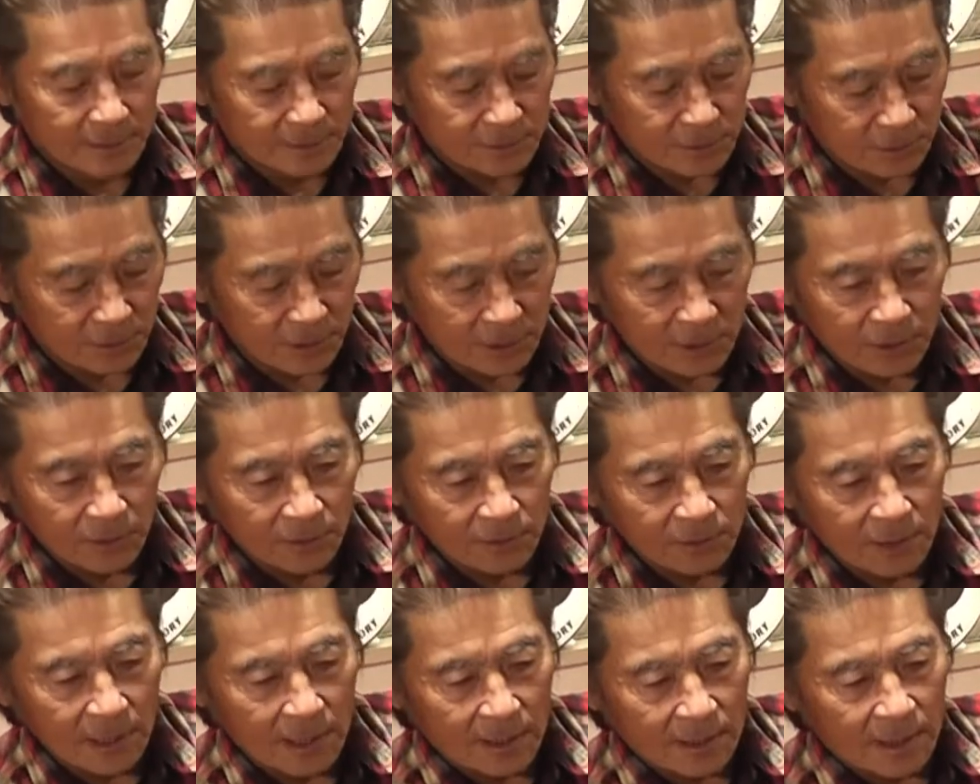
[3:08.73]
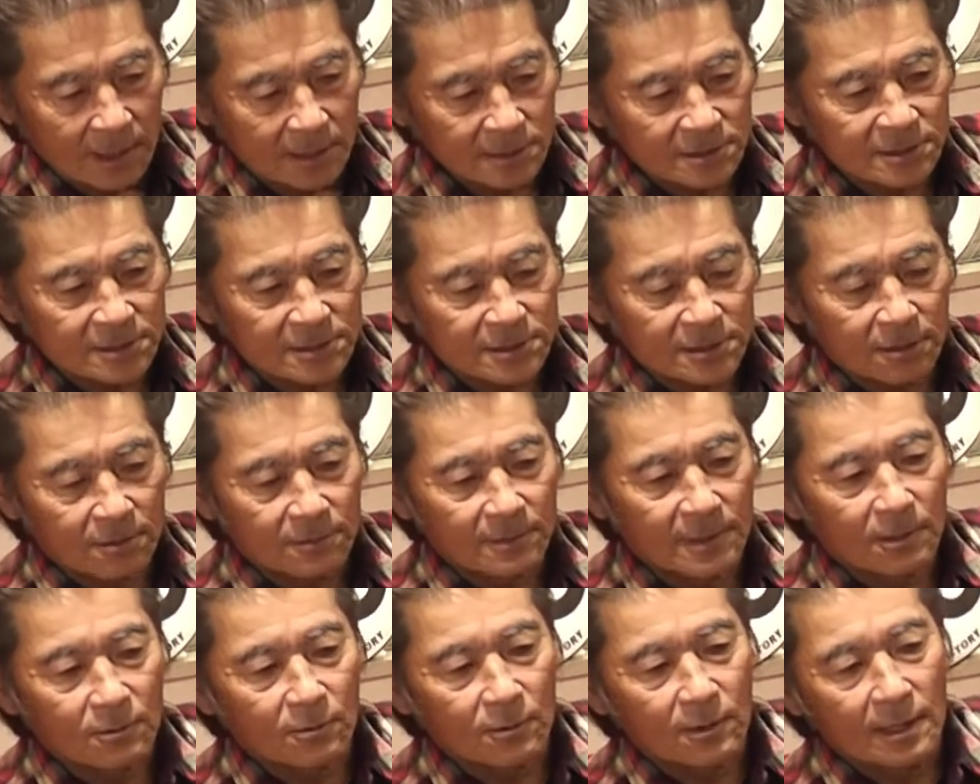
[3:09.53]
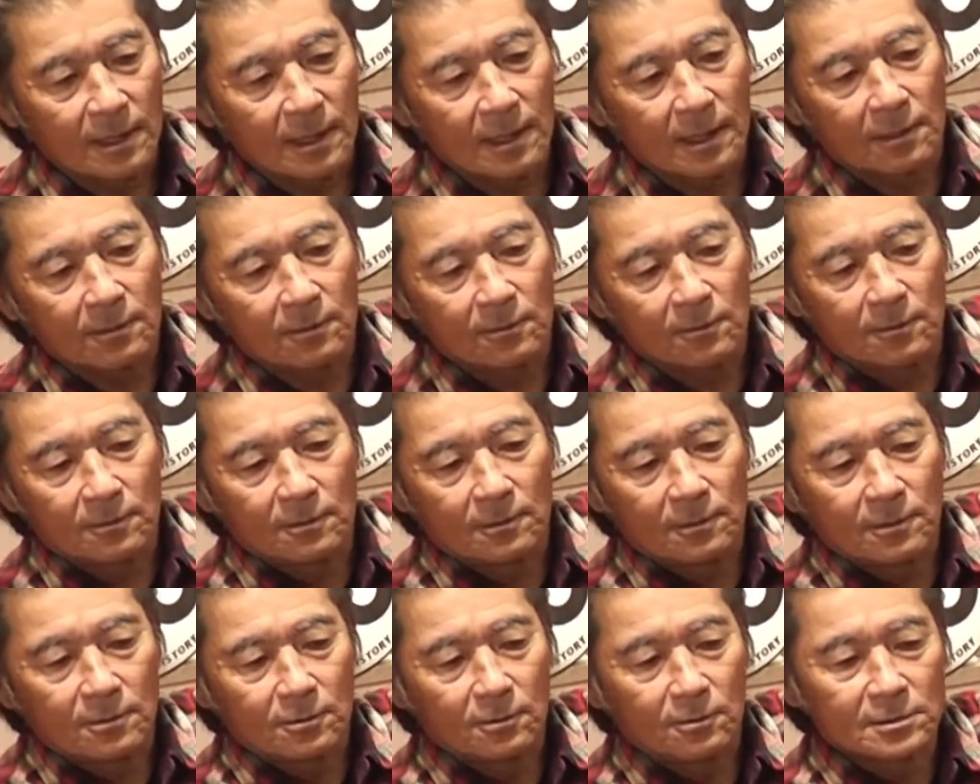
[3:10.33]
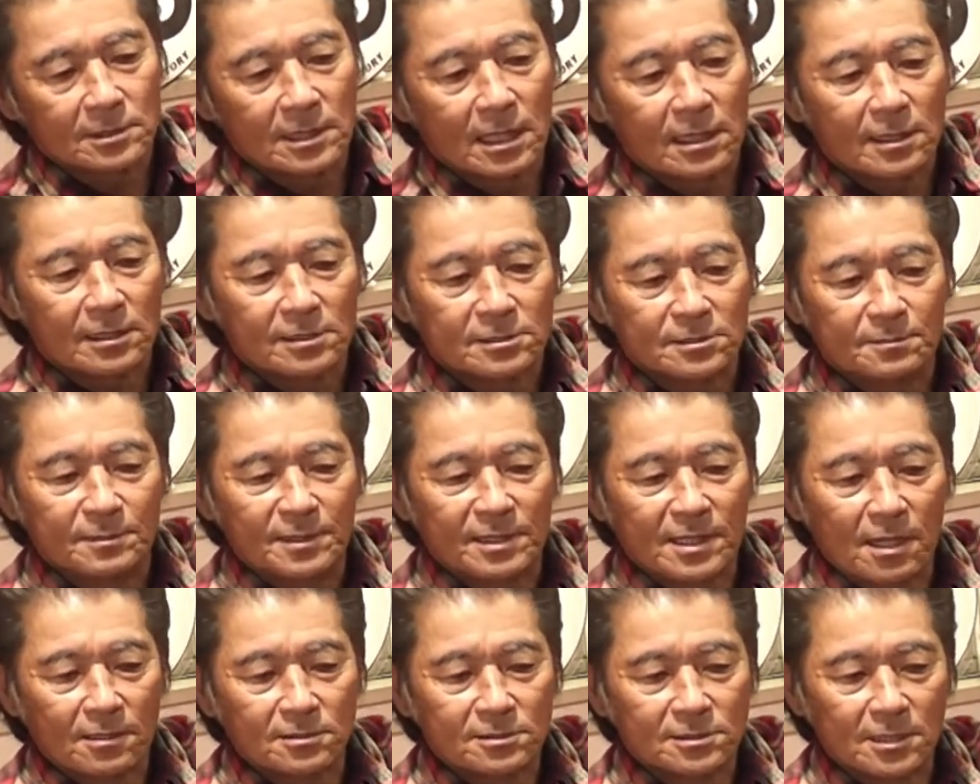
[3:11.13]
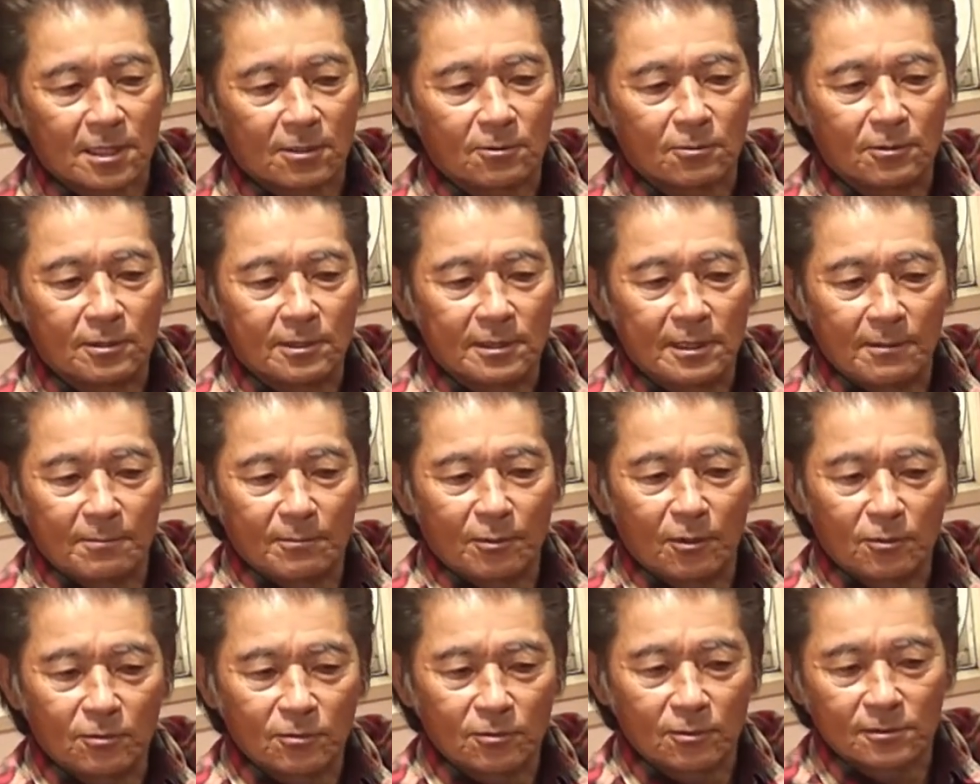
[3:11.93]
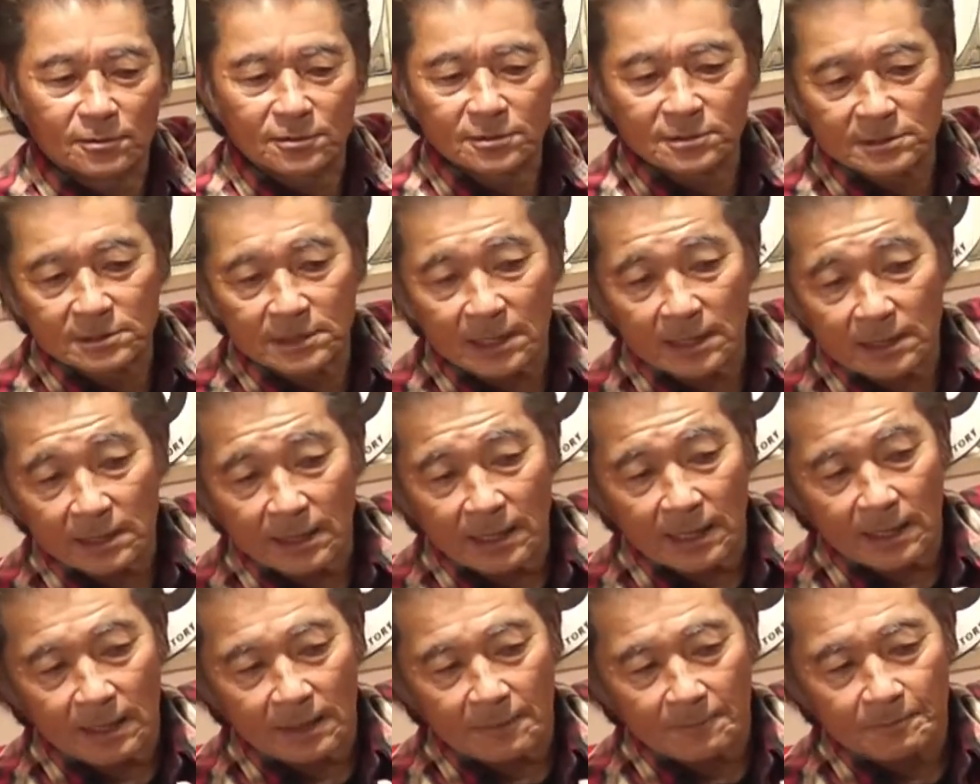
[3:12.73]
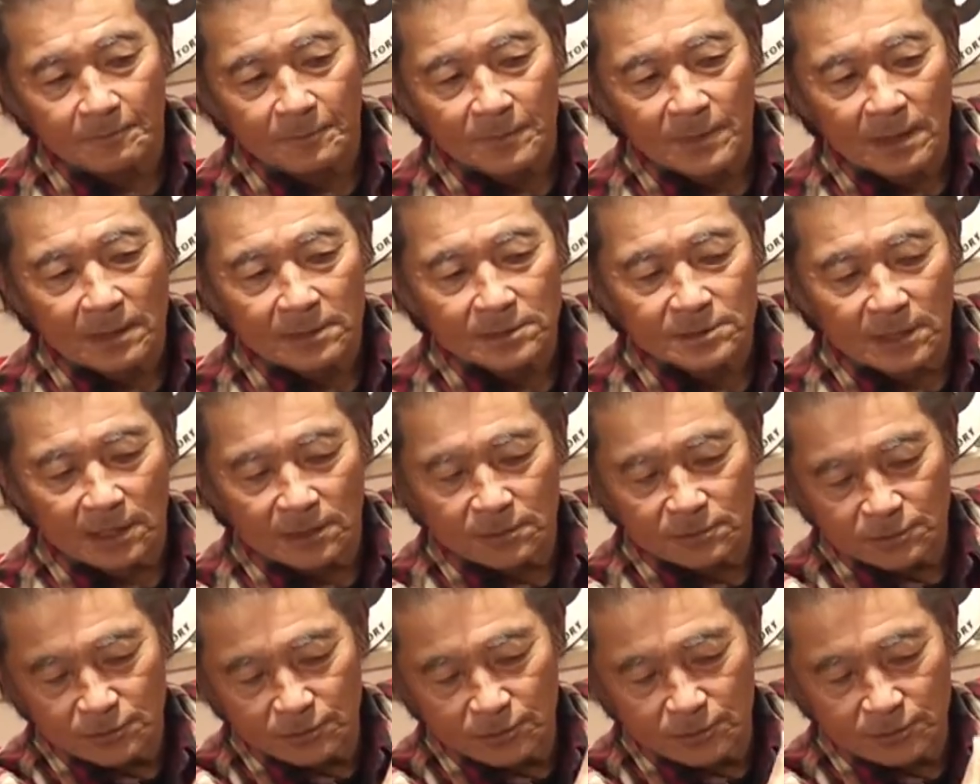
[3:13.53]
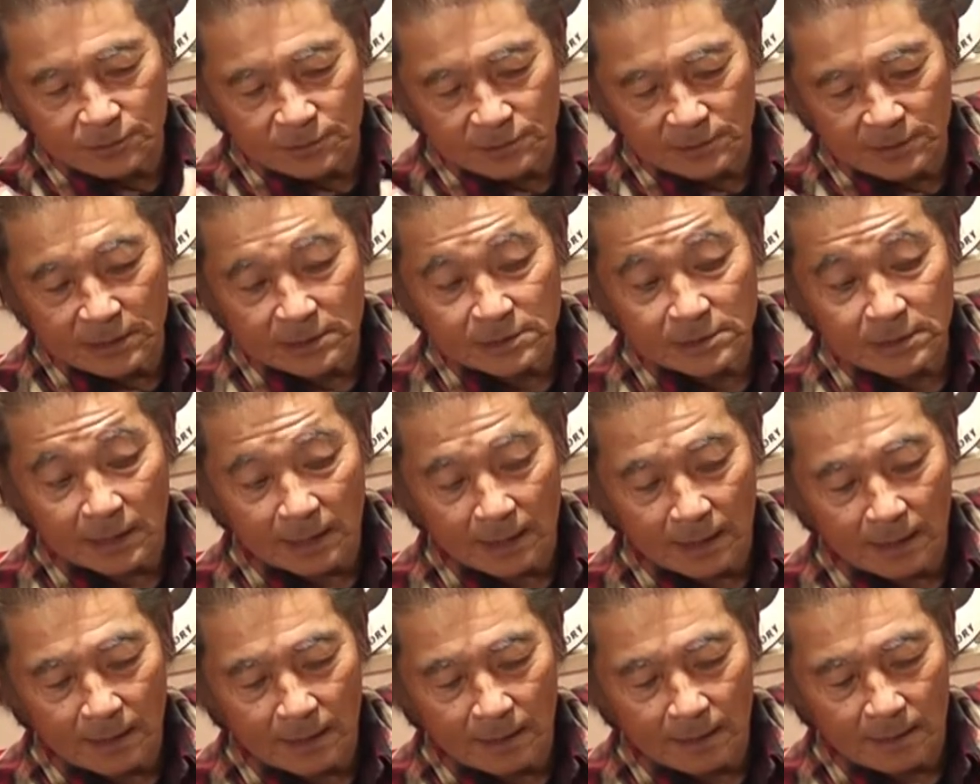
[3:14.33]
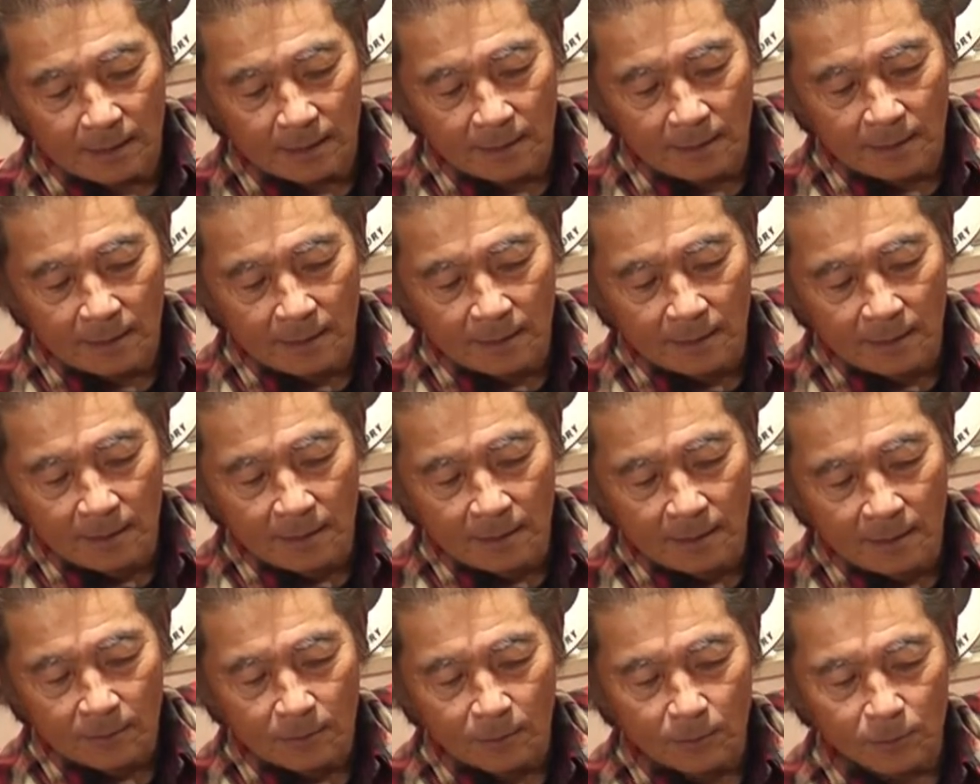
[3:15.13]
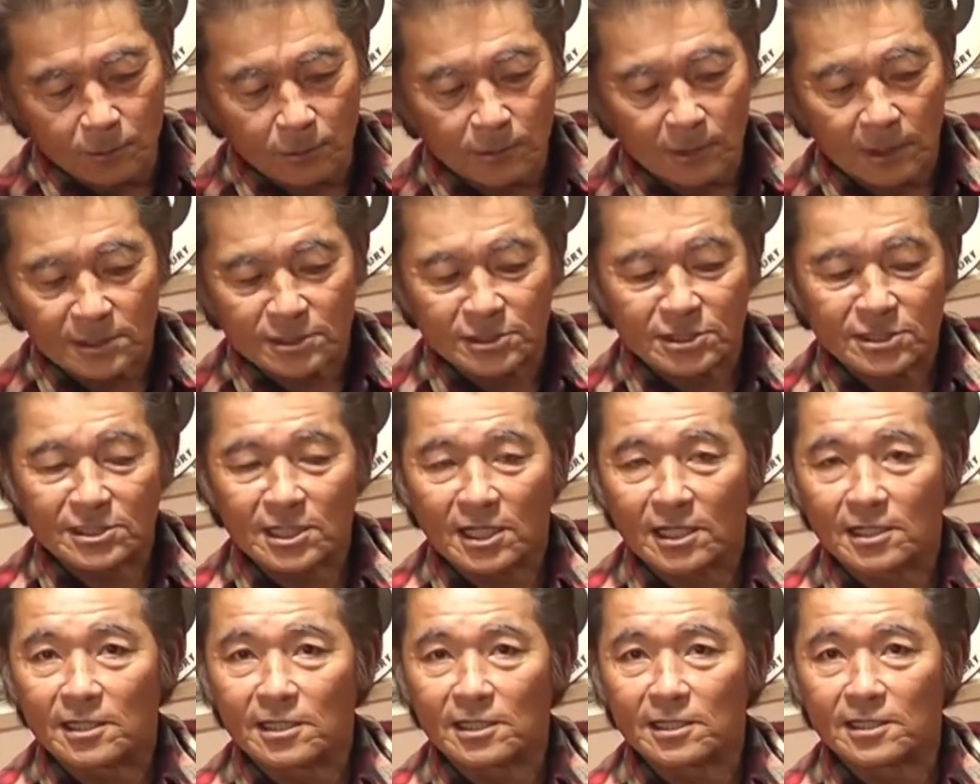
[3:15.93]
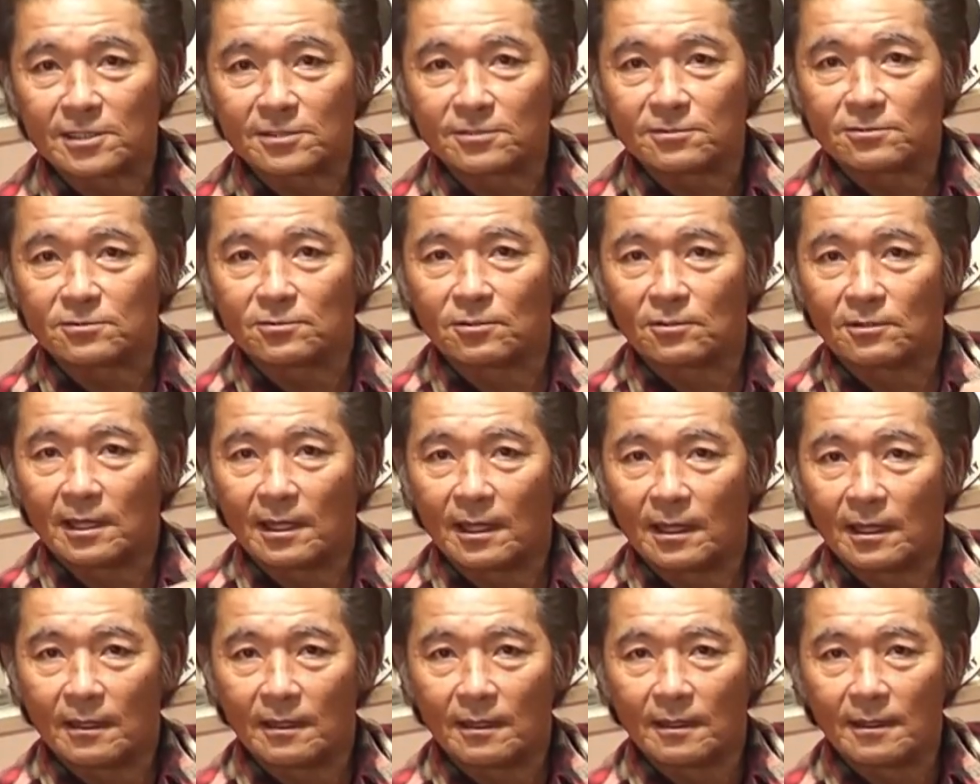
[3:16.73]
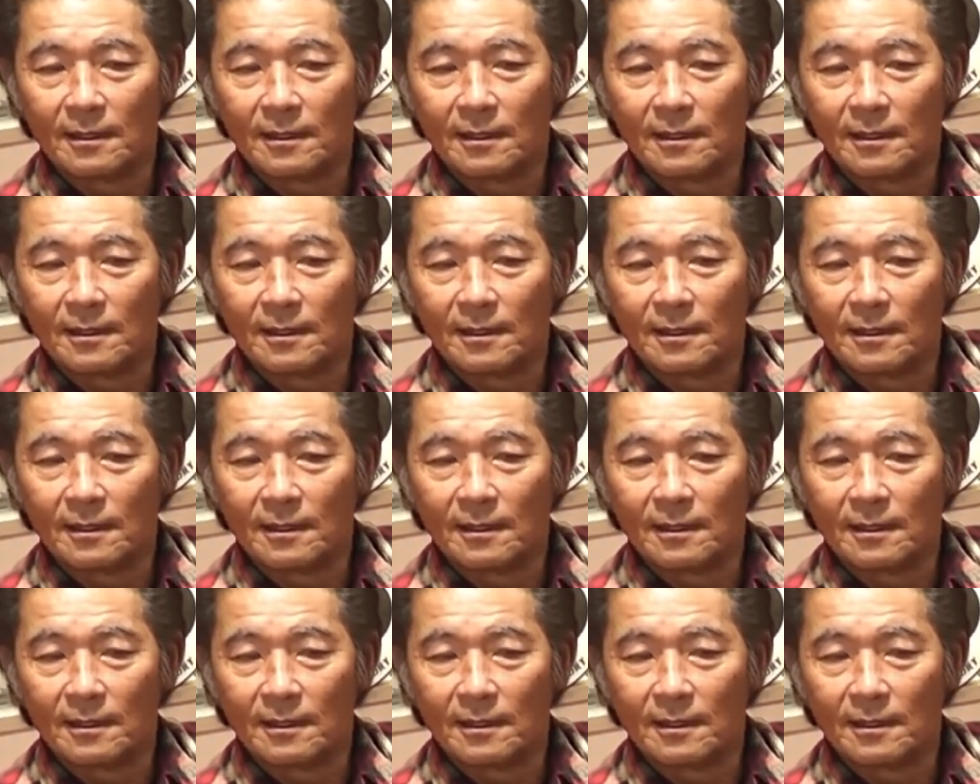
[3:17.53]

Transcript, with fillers: ちょっと異様な感じですけどねこれ、あの極端なし美覚したらここにねポンとくっつけて着床できたらこういうとこから椎茸出てくるとね